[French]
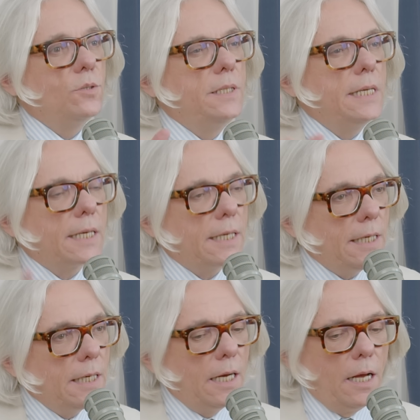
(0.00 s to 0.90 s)
de
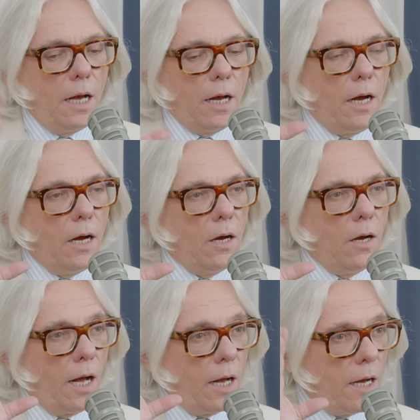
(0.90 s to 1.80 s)
décrire euh,
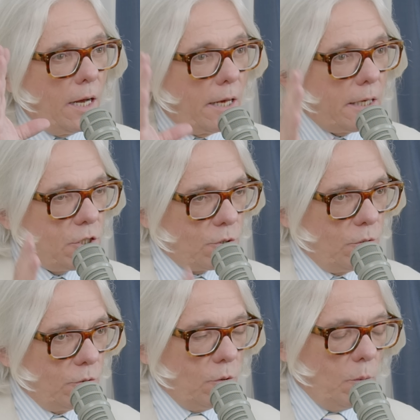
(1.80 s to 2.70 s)
un
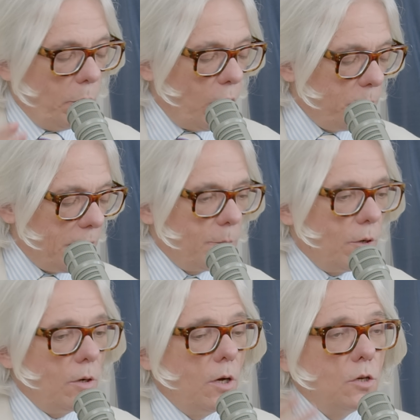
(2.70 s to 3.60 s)
Richelieu.
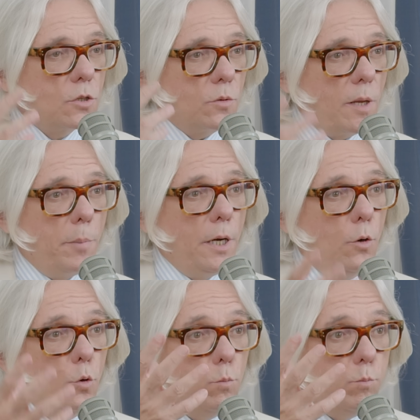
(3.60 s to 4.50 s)
Premièrement, ce qu'on appelle
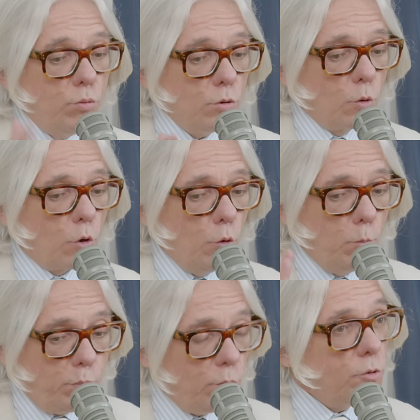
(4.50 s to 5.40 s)
le bout, donc le
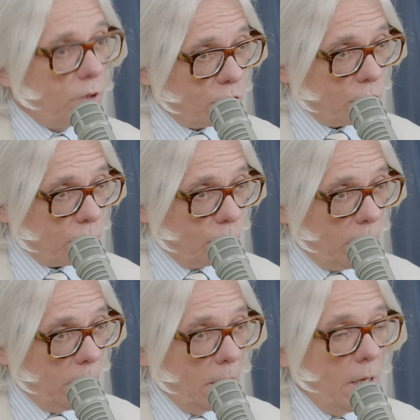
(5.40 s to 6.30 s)
bout de la
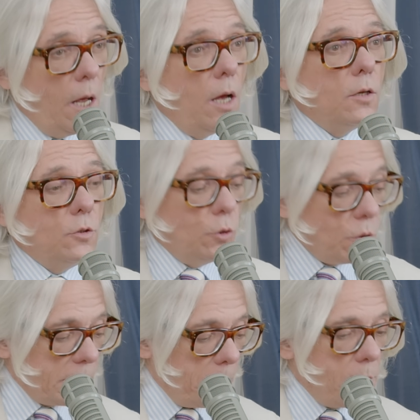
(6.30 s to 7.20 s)
chaussure.
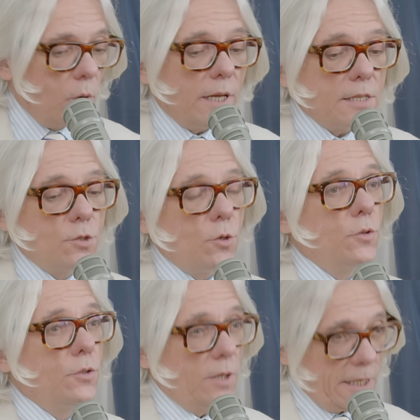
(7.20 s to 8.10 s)
Deuxièmement, la
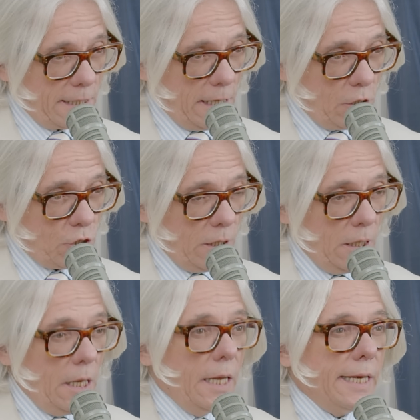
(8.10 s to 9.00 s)
zone de lassage.
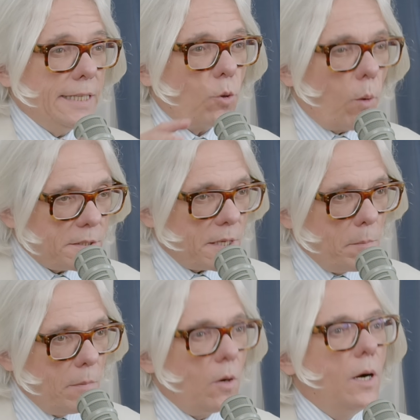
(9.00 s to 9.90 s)
Et
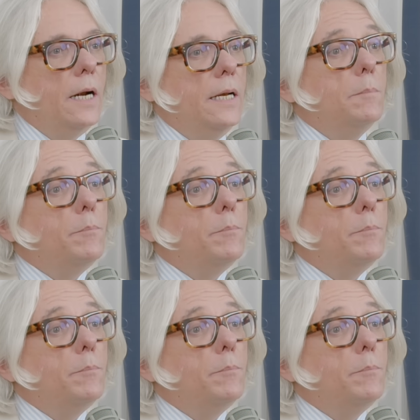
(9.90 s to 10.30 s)
troisièmement, les